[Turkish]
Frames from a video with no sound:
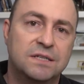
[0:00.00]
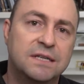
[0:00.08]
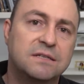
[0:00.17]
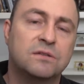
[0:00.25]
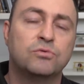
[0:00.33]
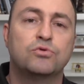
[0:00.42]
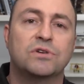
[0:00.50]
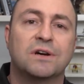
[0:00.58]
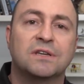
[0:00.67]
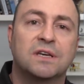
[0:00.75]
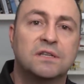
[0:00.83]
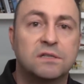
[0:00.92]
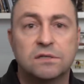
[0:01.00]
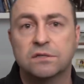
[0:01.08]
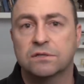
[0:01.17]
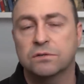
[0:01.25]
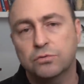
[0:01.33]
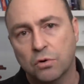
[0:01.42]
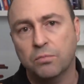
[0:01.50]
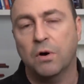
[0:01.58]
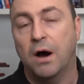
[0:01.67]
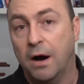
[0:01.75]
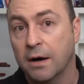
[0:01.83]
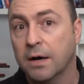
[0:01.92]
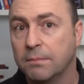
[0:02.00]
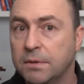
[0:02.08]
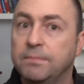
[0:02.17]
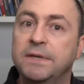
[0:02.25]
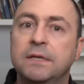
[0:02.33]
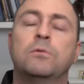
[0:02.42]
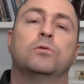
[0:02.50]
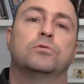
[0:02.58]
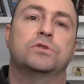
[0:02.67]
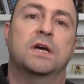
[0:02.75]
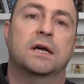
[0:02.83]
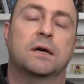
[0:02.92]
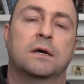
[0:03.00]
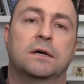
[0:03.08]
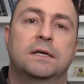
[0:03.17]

nesil uçağa geçiş için çok ara bir birim olacak.